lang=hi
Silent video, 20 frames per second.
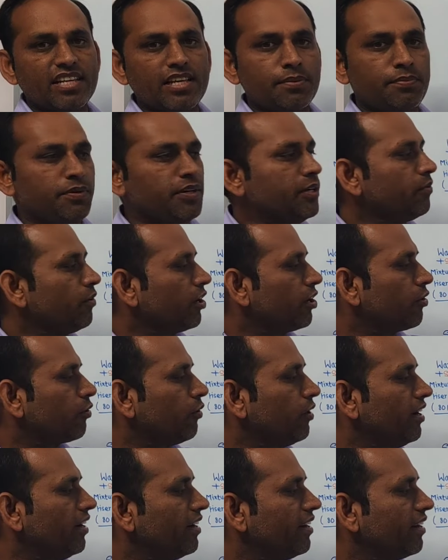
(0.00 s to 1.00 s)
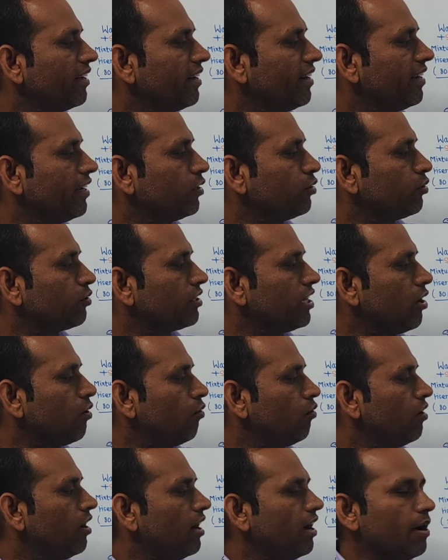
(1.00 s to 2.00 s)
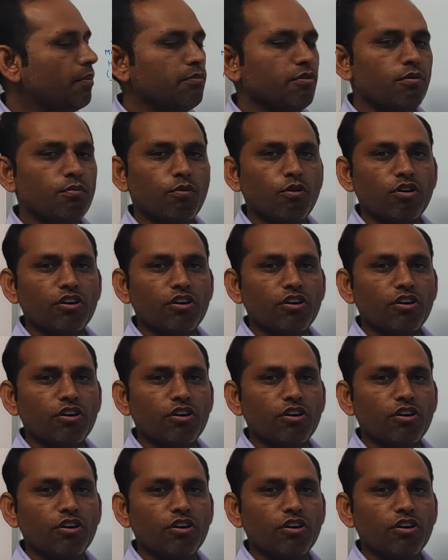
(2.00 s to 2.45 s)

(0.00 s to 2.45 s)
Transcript: से ही फ्रीड वाटर को एंटर करेंगे तो क्या होगा हमको